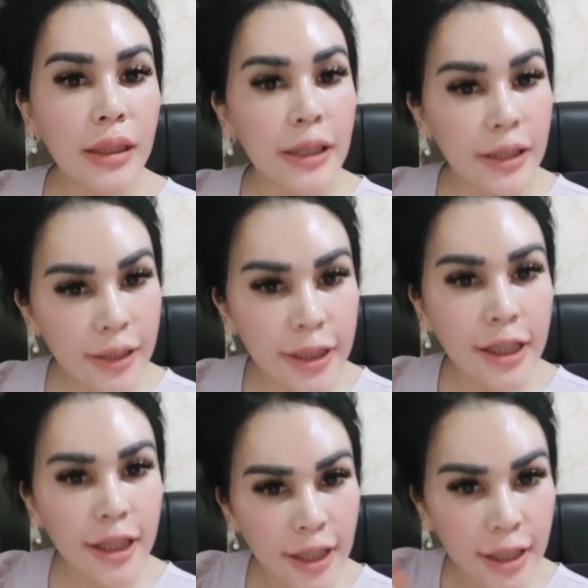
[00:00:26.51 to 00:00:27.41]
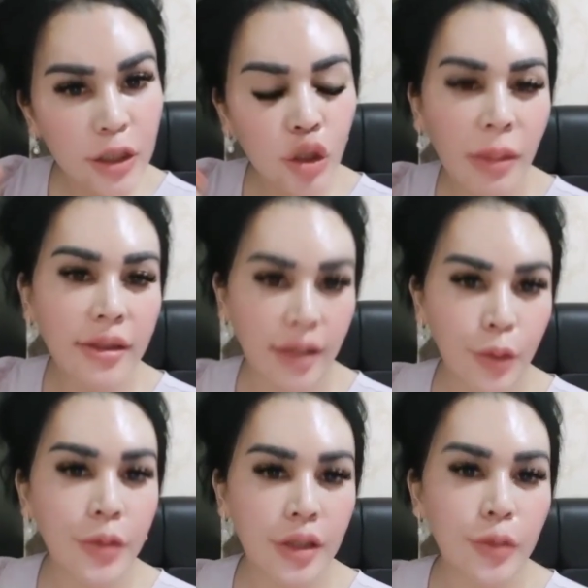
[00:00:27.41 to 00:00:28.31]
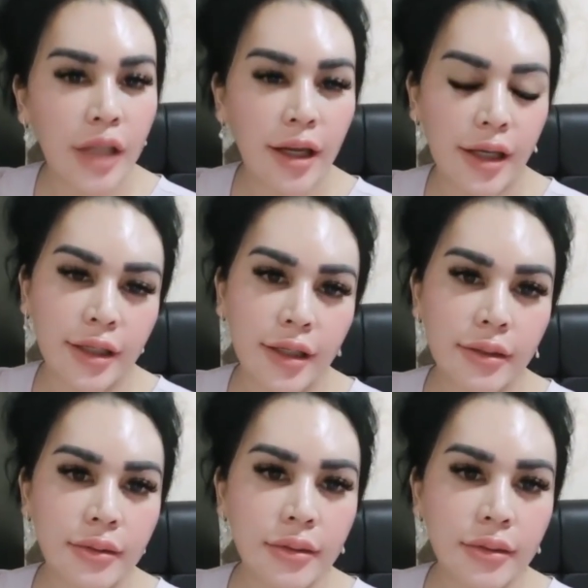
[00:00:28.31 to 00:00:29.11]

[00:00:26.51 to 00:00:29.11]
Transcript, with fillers: di Sumatera Utara ini